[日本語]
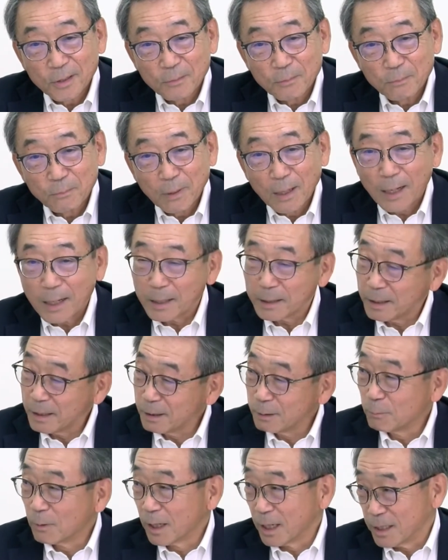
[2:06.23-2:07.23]

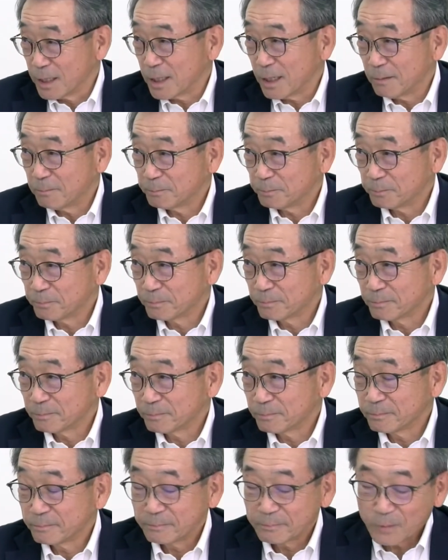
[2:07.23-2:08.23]

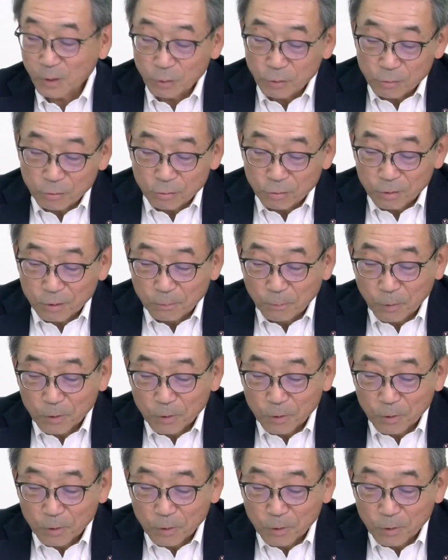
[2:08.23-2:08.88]
マーケティングマネージャーという